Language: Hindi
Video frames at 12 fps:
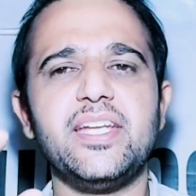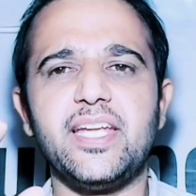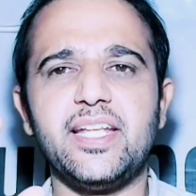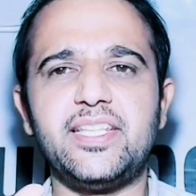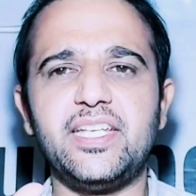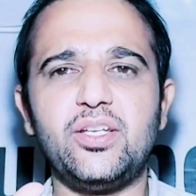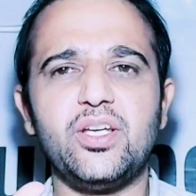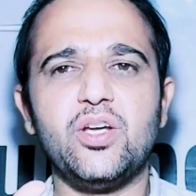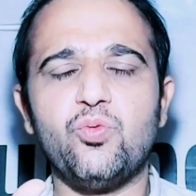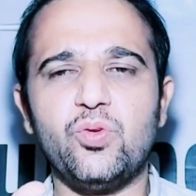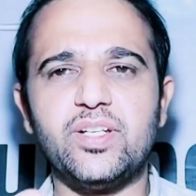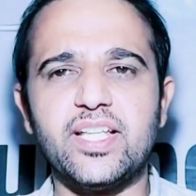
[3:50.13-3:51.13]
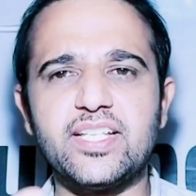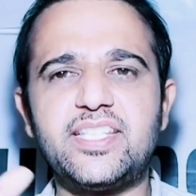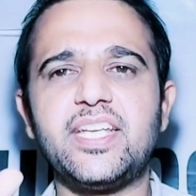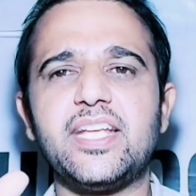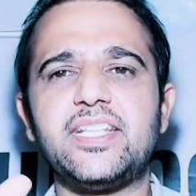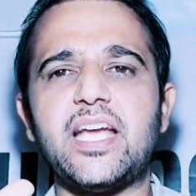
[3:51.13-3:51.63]
यदि वो
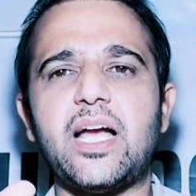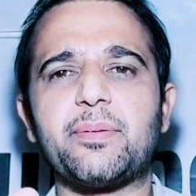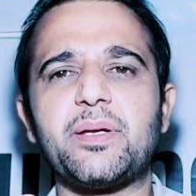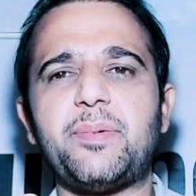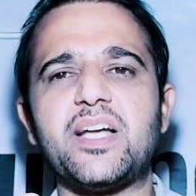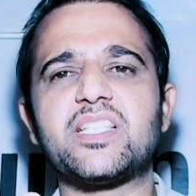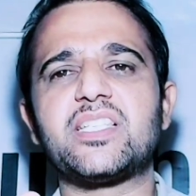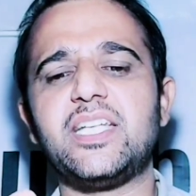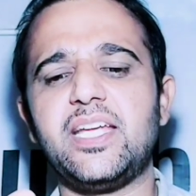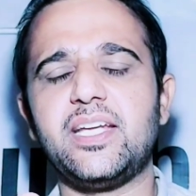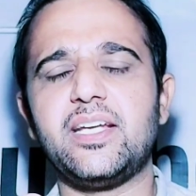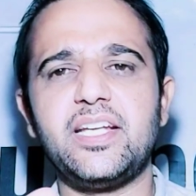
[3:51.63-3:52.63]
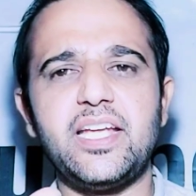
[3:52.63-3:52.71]
नज़दीक यदि आपके पास ये